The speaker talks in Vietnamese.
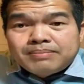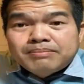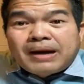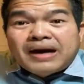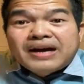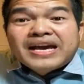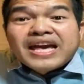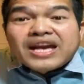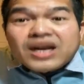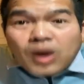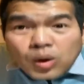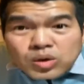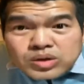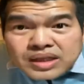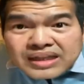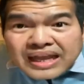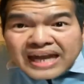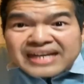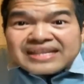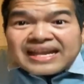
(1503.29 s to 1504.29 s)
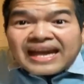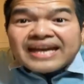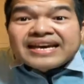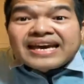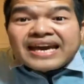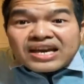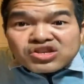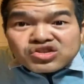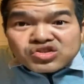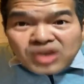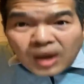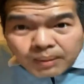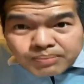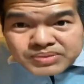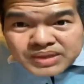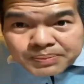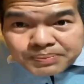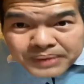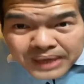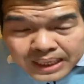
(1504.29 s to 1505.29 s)
Bậc kia khô từ đại từ đại kia
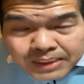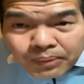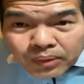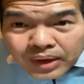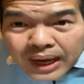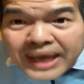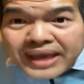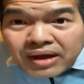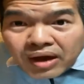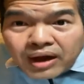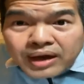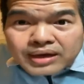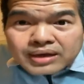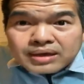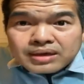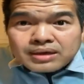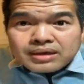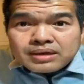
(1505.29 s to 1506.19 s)
xóm dịp đây bọn ai nhọn.